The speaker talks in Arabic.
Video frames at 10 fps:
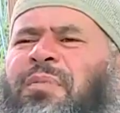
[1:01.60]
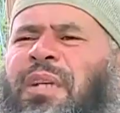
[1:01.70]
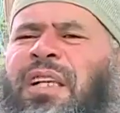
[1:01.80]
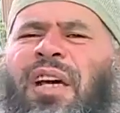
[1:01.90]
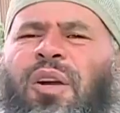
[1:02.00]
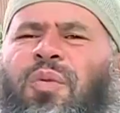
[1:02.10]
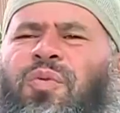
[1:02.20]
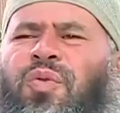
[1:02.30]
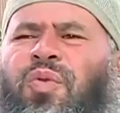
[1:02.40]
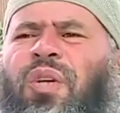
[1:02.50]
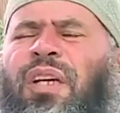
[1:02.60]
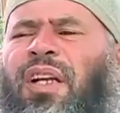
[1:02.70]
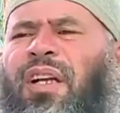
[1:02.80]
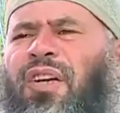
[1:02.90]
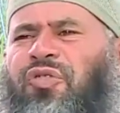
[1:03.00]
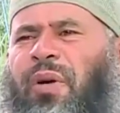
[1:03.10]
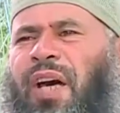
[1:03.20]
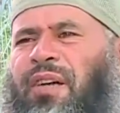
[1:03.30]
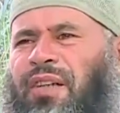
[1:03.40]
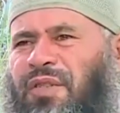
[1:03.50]
به اللجوء إلى الله
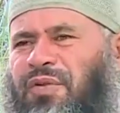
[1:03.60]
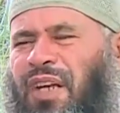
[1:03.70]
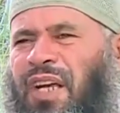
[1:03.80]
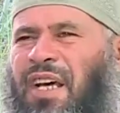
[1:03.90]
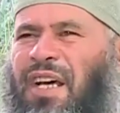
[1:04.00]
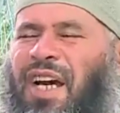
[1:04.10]
سبحانه وتعالى